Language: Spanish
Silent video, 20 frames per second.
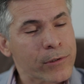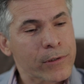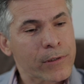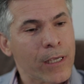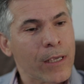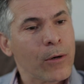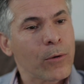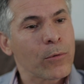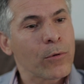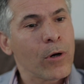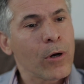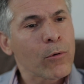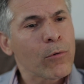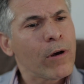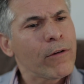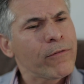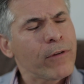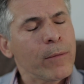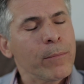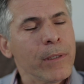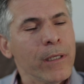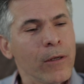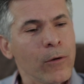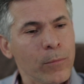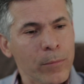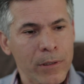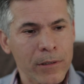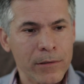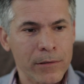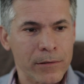el cielo con la
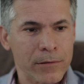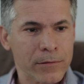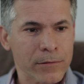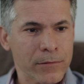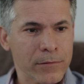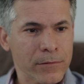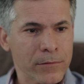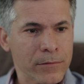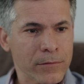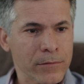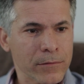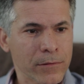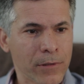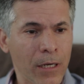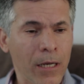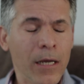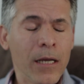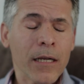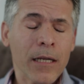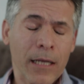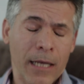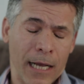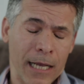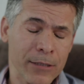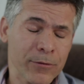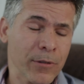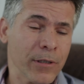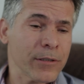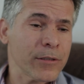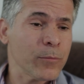familia humana, en
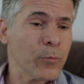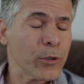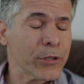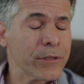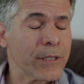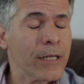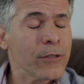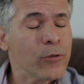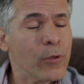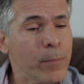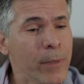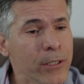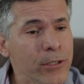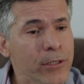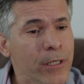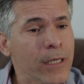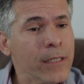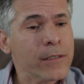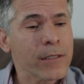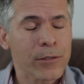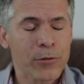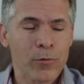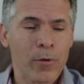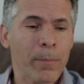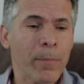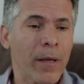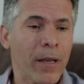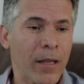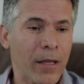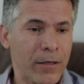caso que se mostraran
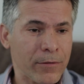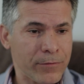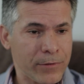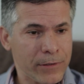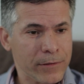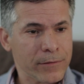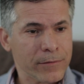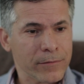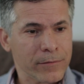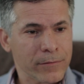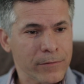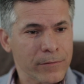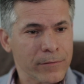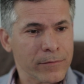obedientes a la palabra.